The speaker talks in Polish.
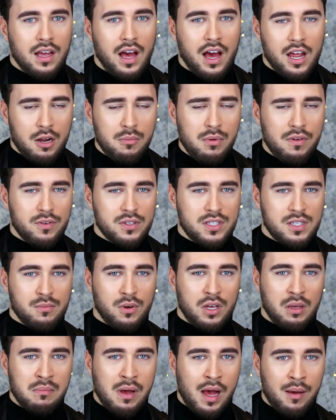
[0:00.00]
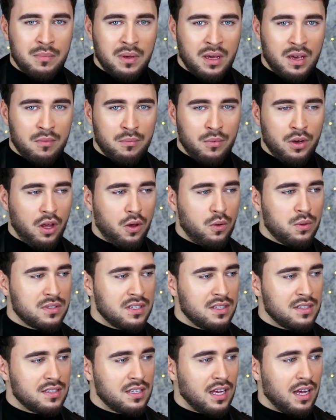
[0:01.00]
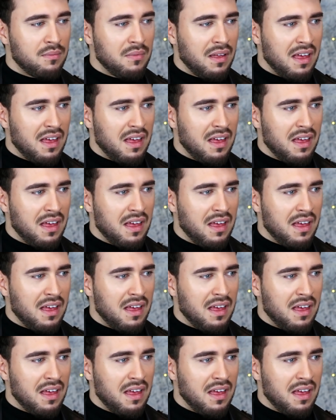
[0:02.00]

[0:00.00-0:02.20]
A robię włosy mojej mamie, mojej kuzynce.